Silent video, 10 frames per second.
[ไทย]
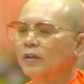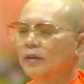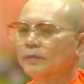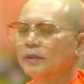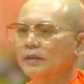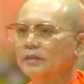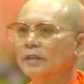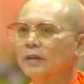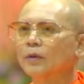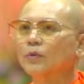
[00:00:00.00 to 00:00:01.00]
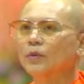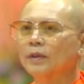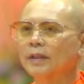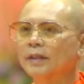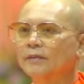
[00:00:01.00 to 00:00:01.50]
ย่องนับถือตระกู
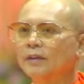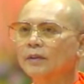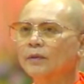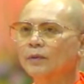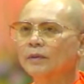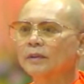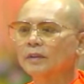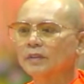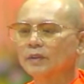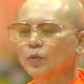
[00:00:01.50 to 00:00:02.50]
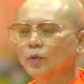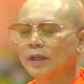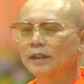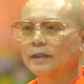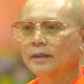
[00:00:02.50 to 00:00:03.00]
ลนั้นว่าสูง คือตระกูล
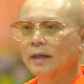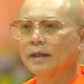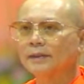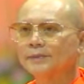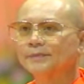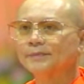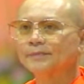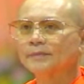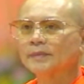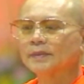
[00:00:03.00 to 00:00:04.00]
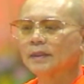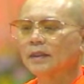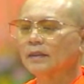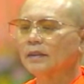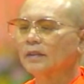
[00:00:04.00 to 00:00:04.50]
คันติยะ
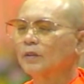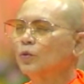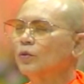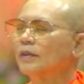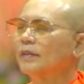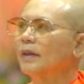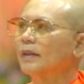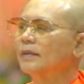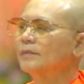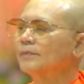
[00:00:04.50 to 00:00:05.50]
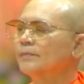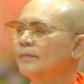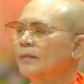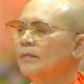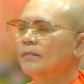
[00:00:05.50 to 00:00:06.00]
เกิดในตระกูลกษัตริย์
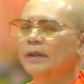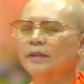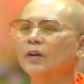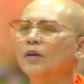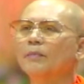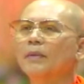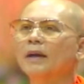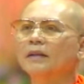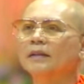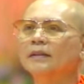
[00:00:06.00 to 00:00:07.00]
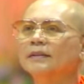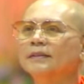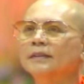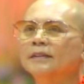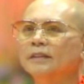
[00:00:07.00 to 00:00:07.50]
แม่ชอบมากเลย
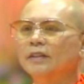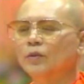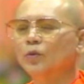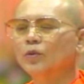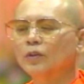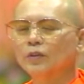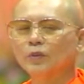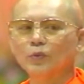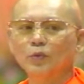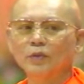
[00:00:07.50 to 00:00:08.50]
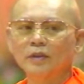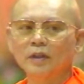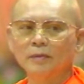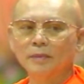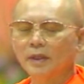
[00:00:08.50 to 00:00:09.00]
ตระกูลก็สูง
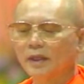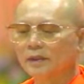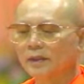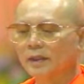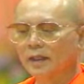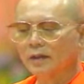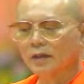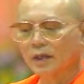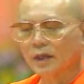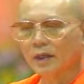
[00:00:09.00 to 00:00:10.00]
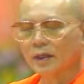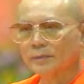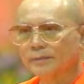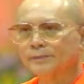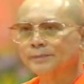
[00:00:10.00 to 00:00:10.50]
เกิดมาลักษณะก็งา
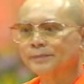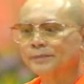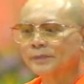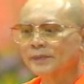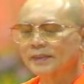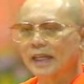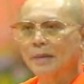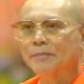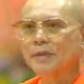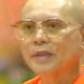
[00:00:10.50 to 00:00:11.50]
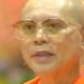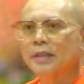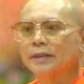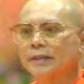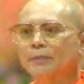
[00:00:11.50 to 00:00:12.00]
ม แถมมี
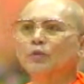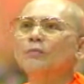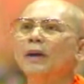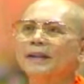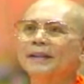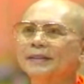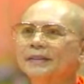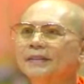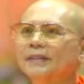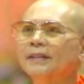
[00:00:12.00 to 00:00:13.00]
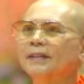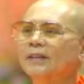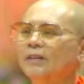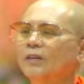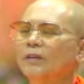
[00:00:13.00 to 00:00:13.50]
ทรัพย์สมบัติ
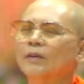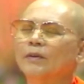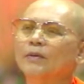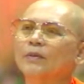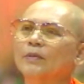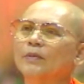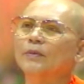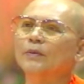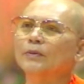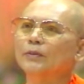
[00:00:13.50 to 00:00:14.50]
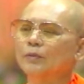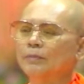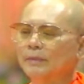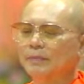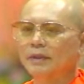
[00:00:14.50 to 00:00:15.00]
โอ้ส
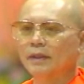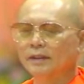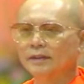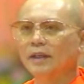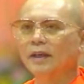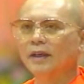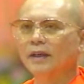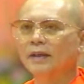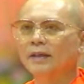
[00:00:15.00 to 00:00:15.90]
มบัติพระราชา